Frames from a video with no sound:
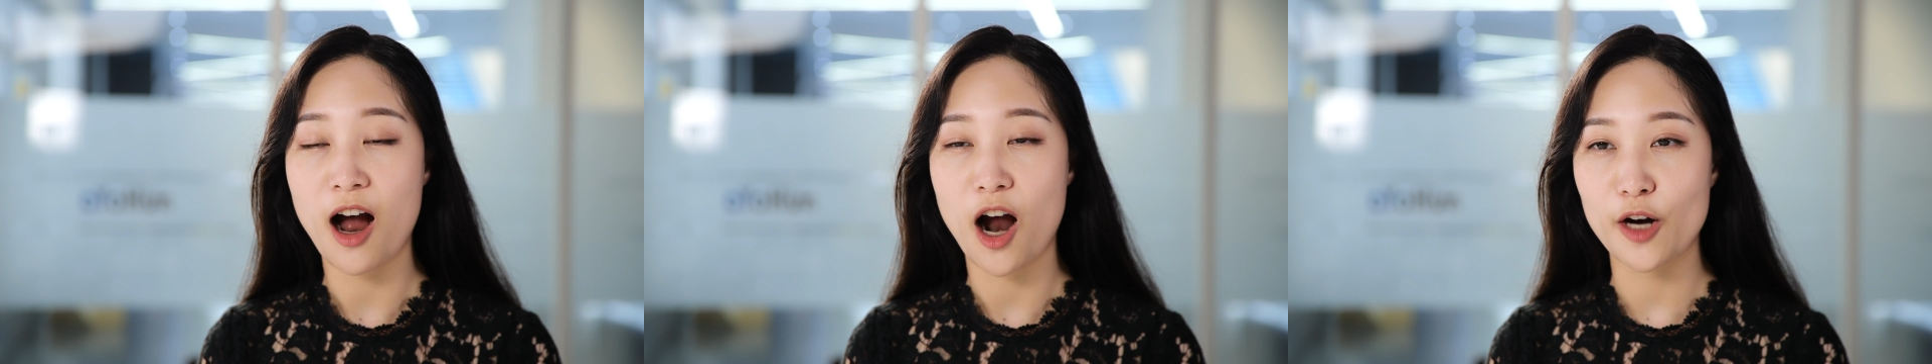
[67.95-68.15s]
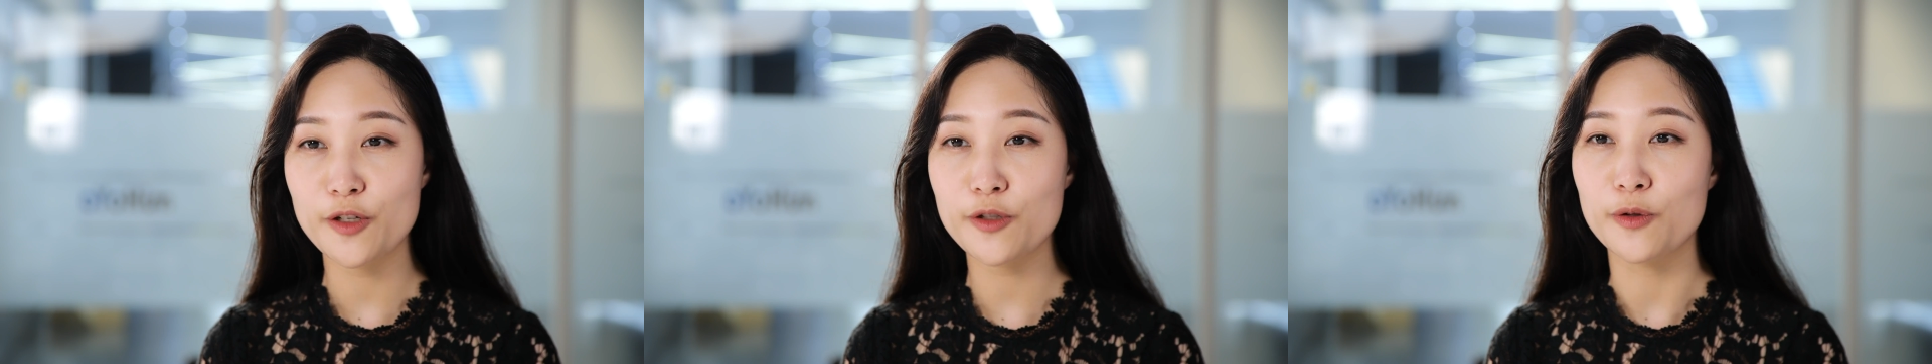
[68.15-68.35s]

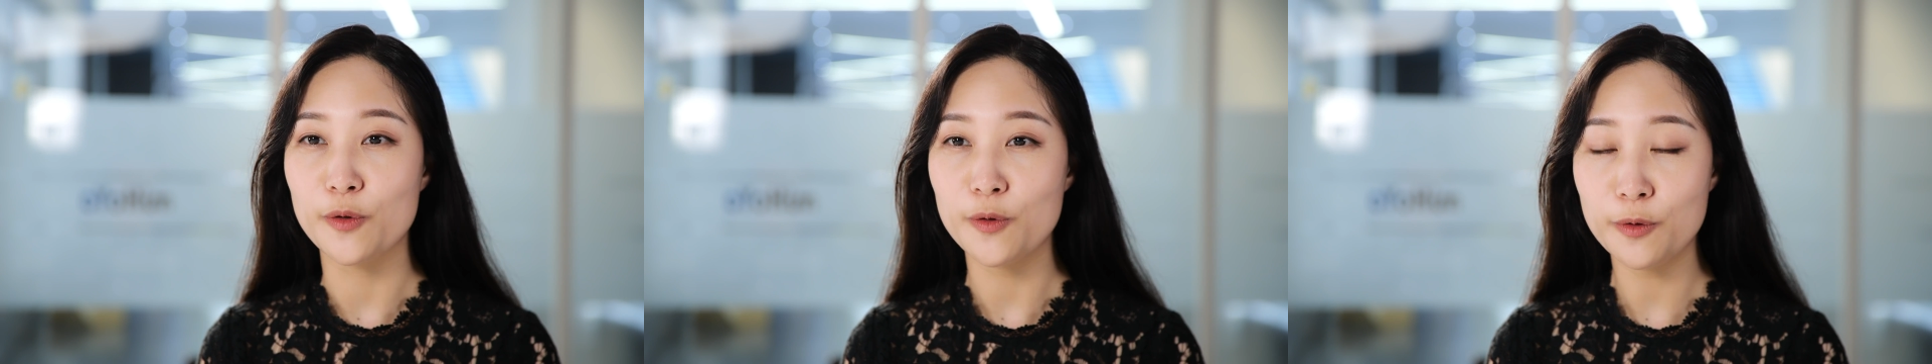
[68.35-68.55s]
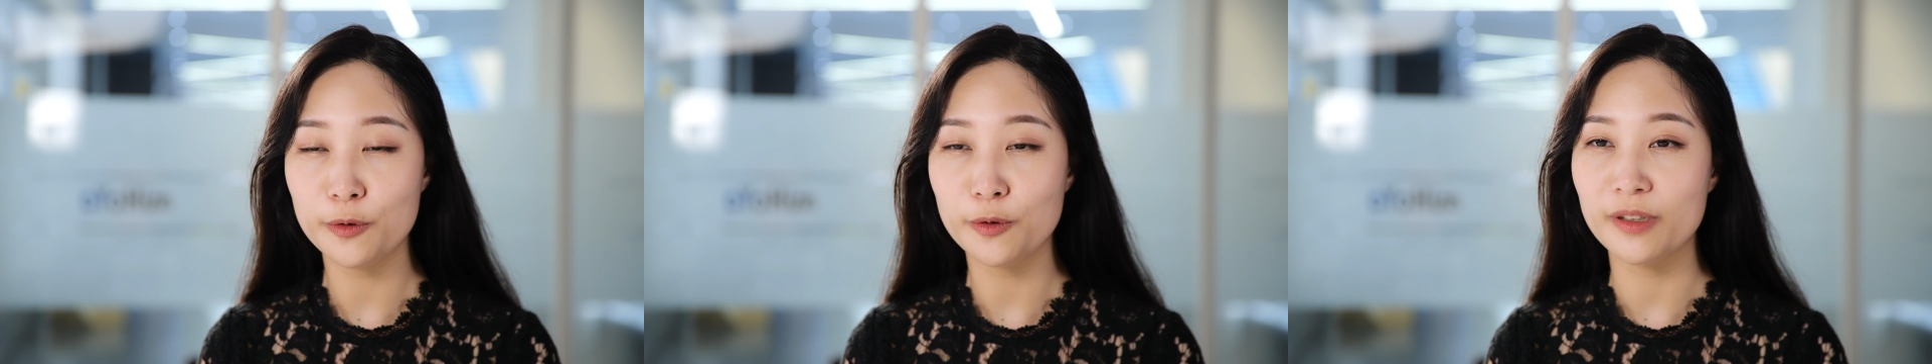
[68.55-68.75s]
而这种
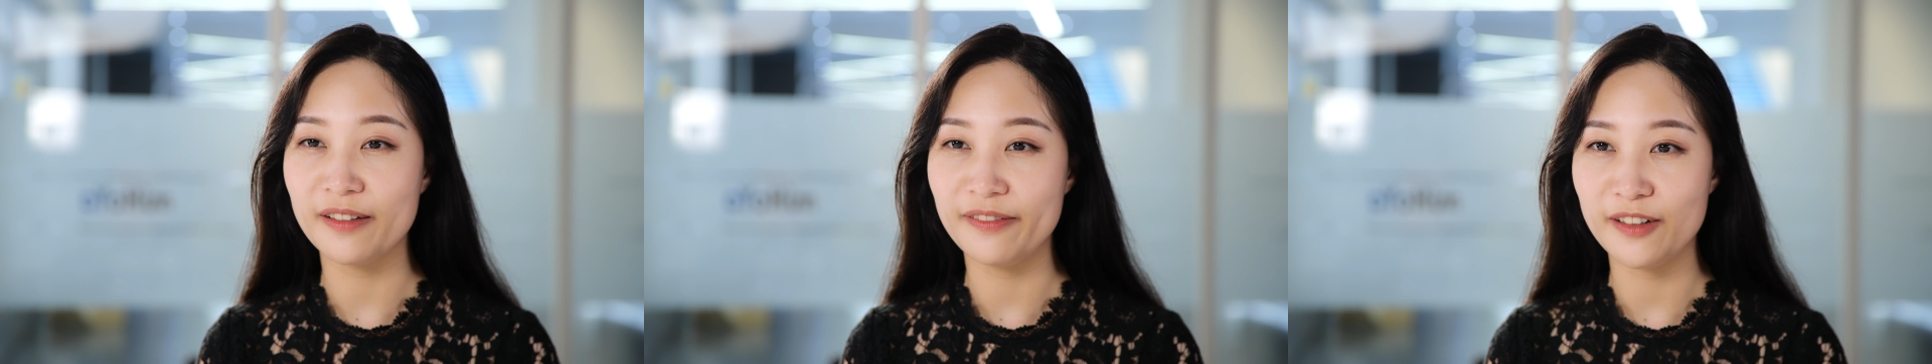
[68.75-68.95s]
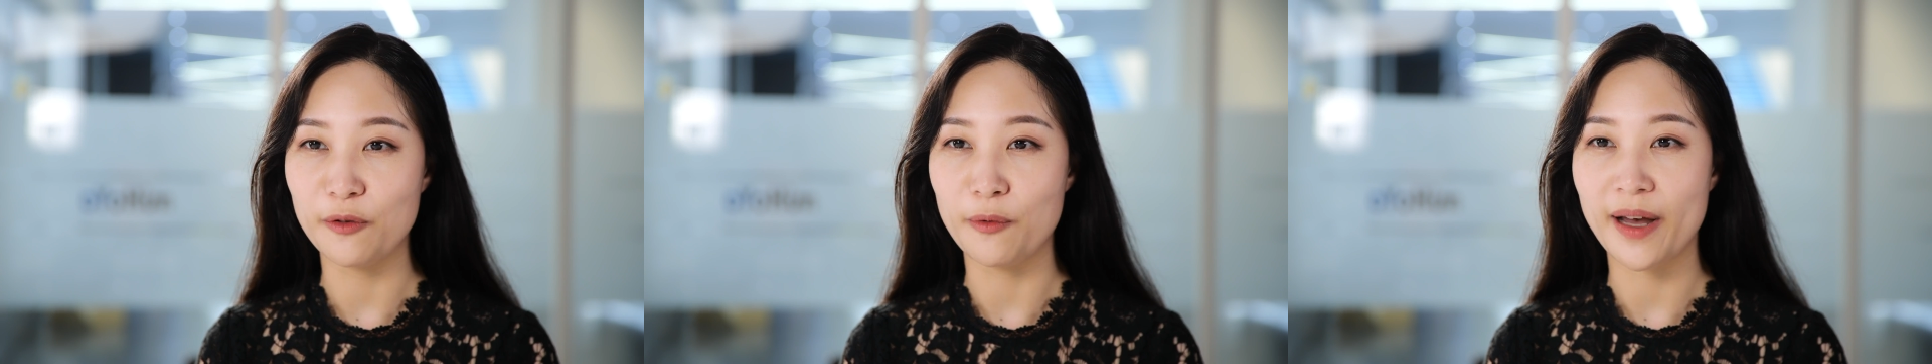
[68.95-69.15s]
互动的
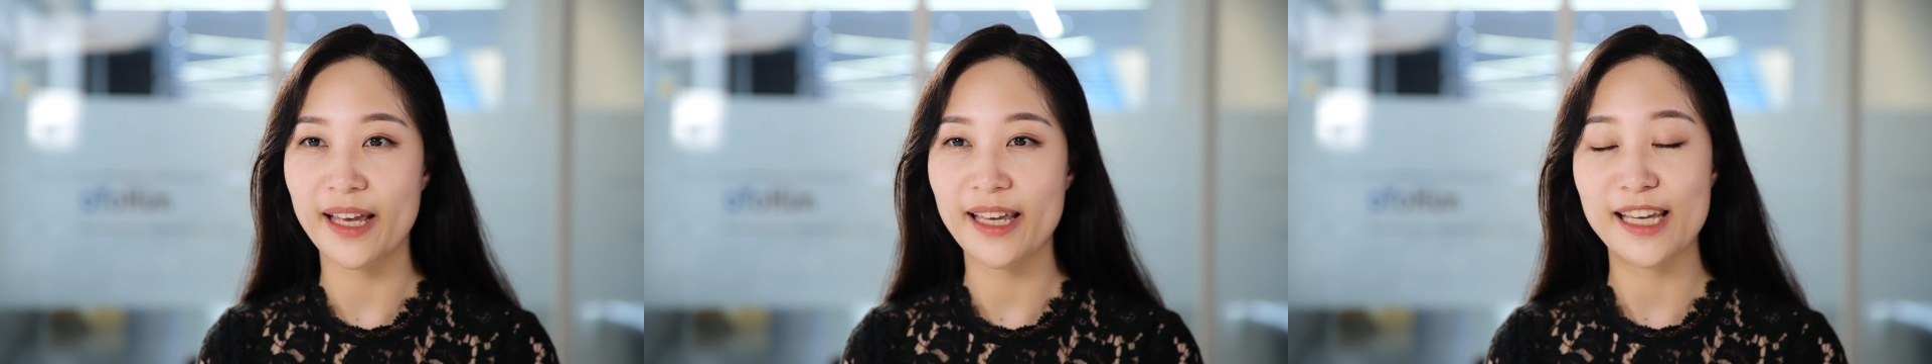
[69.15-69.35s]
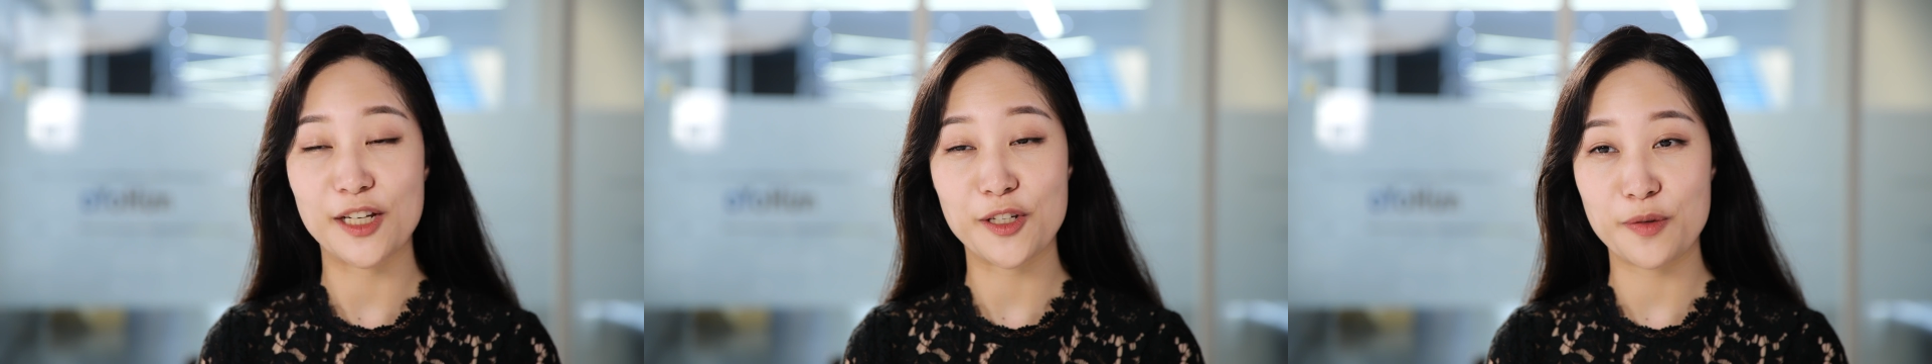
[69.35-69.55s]
氛围也